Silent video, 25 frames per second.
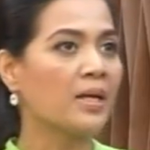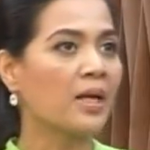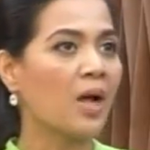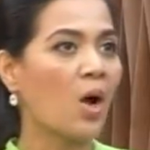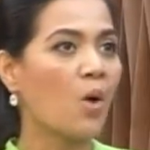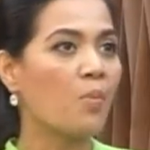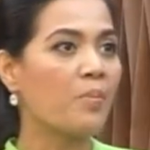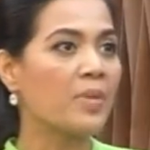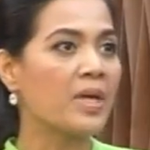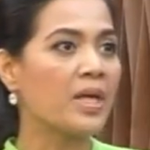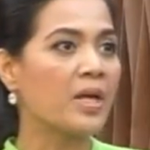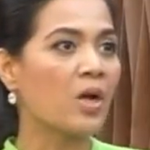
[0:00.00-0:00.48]

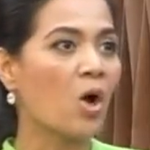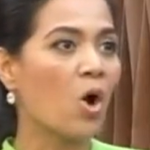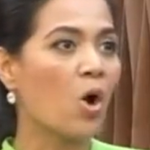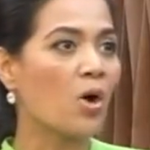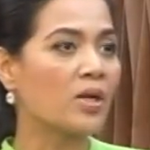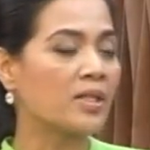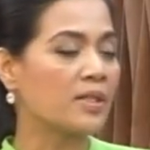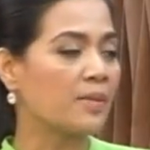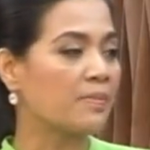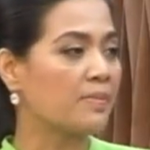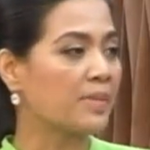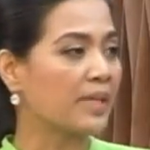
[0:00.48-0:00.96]
เขามีข้
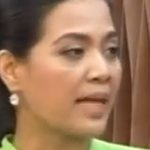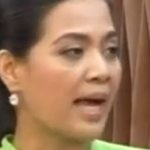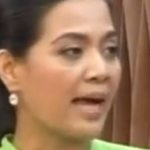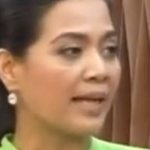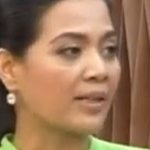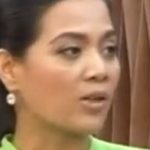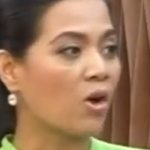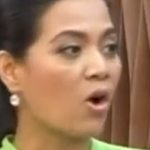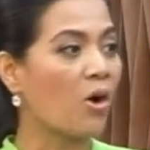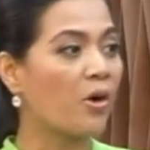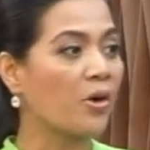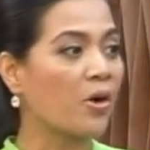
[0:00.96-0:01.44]
อจำกั
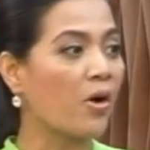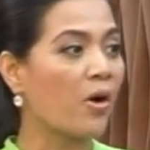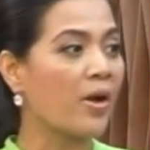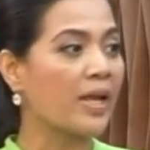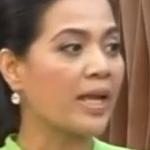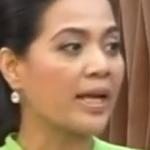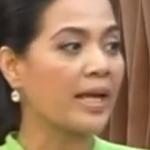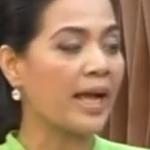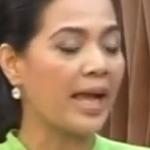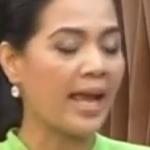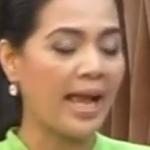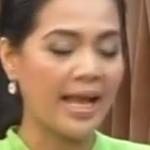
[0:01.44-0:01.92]
ดข้อด้อย
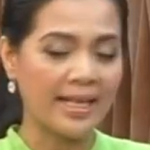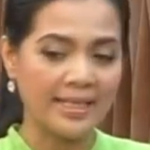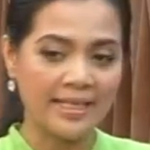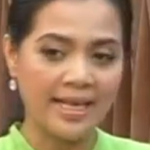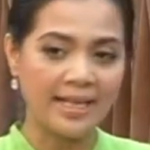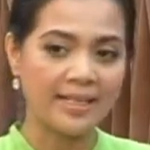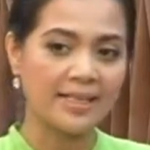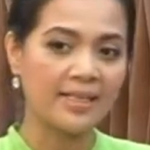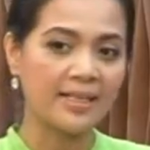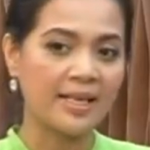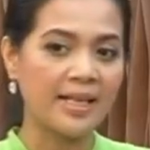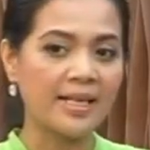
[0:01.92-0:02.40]
ยังไงอา
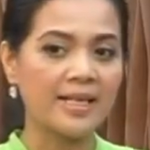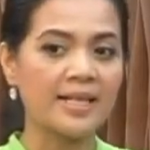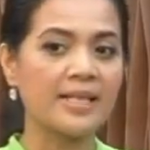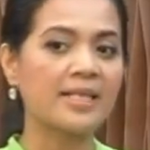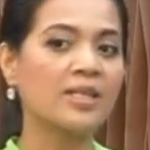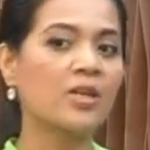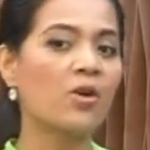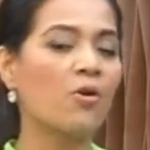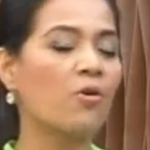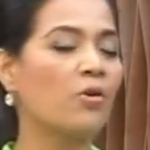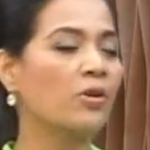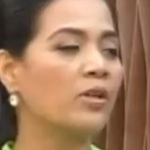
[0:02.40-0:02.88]
จารย์ถึงได้
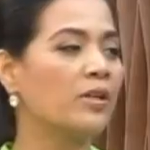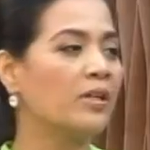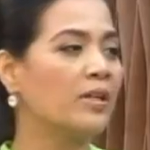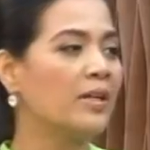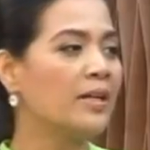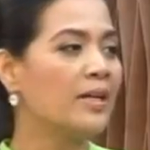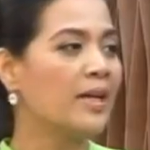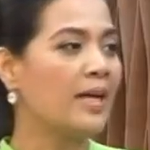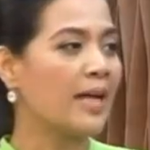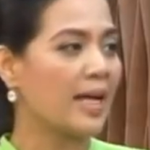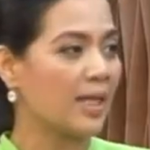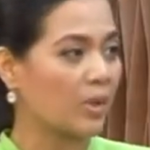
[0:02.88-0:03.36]
คิดค้น
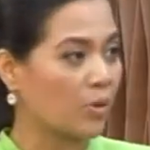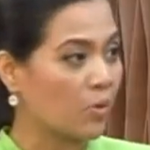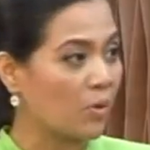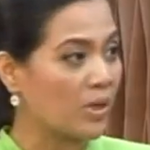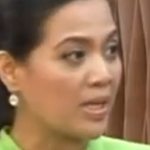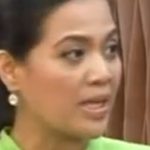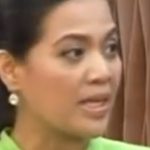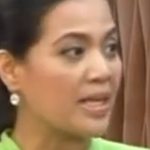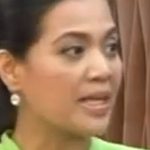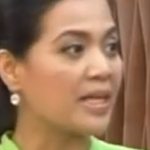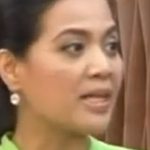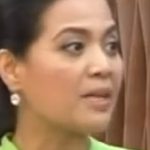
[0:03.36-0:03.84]
ไอ้ตัว
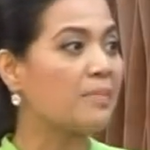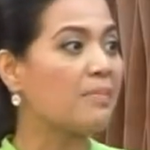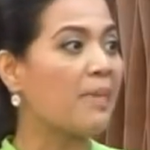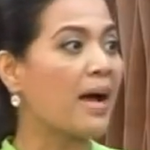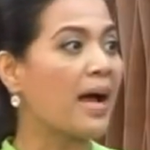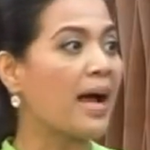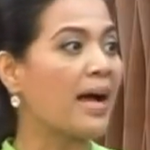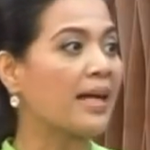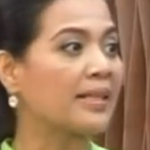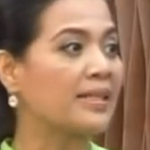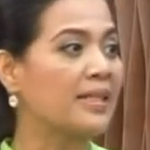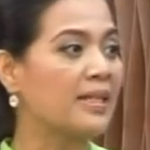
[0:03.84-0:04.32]
นี้ขึ้น
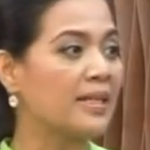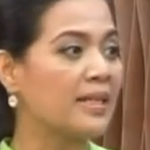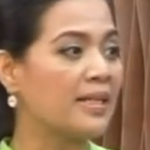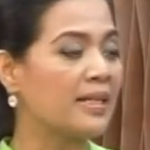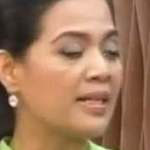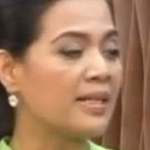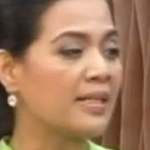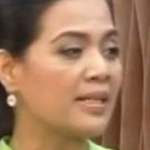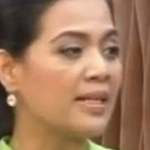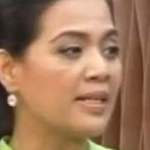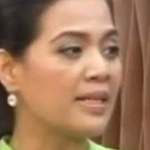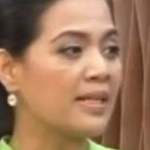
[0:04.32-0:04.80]
มา
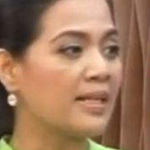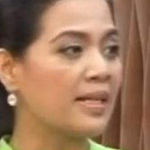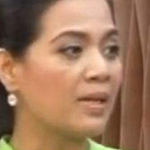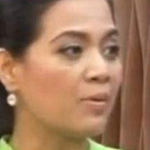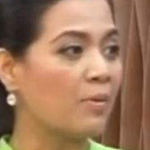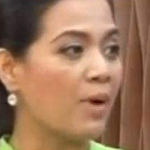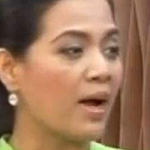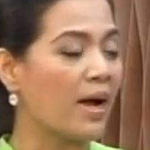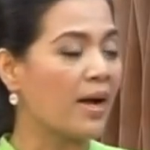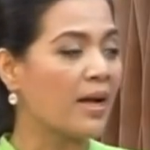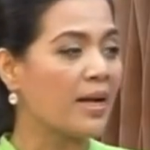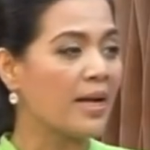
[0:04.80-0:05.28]
ที่คิ
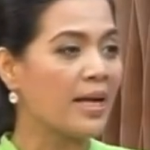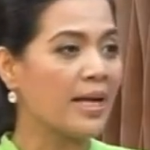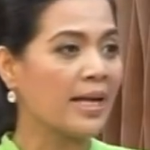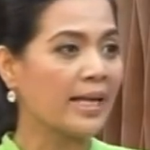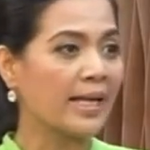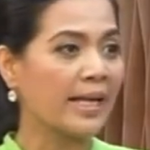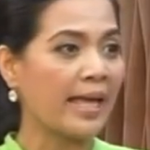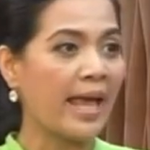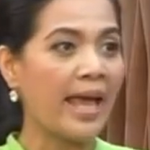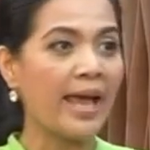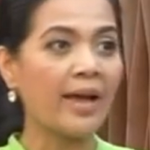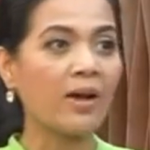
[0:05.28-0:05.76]
ดว่า
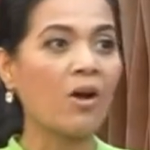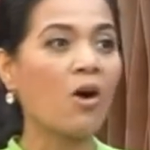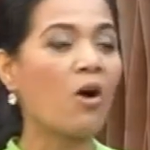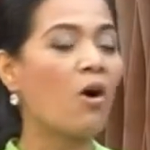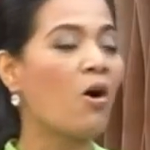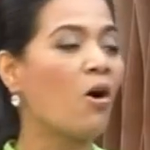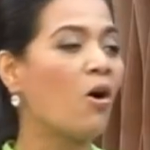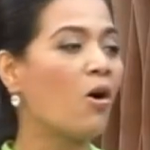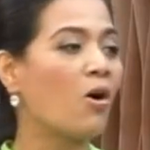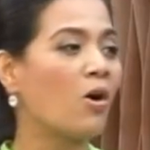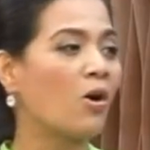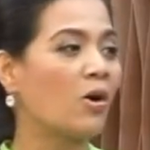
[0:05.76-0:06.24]
แก้
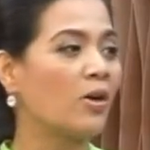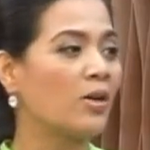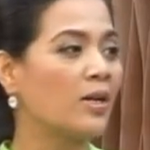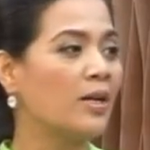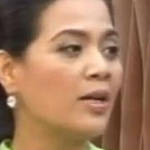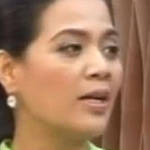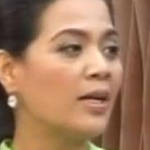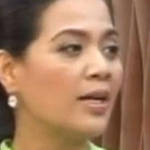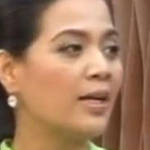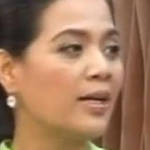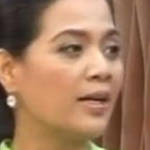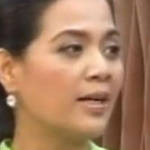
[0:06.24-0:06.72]
ข้อ
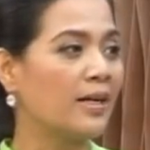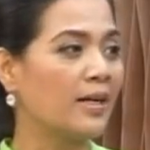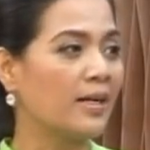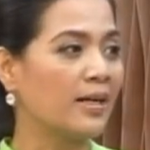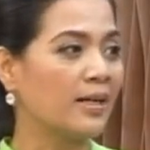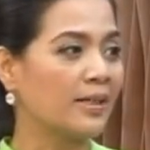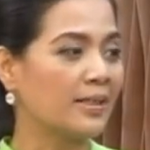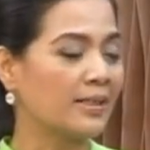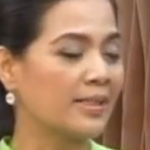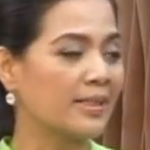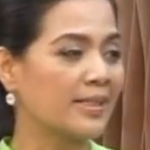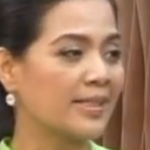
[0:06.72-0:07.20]

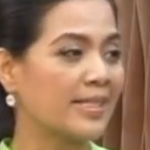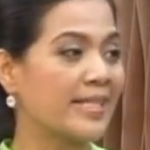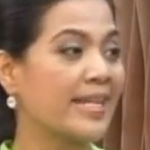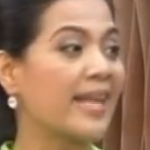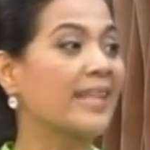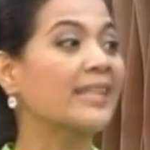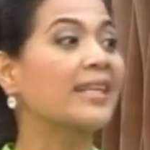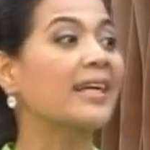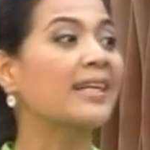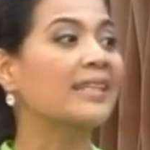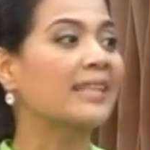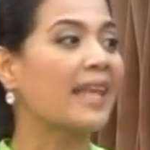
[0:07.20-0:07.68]
เสี
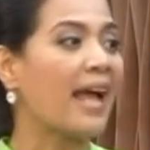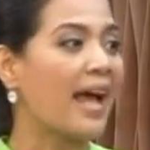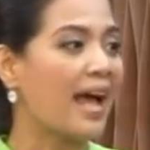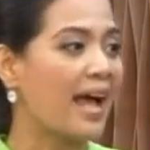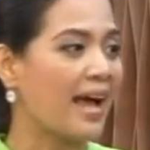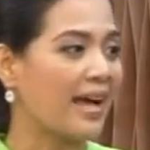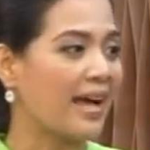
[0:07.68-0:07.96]
ยต่า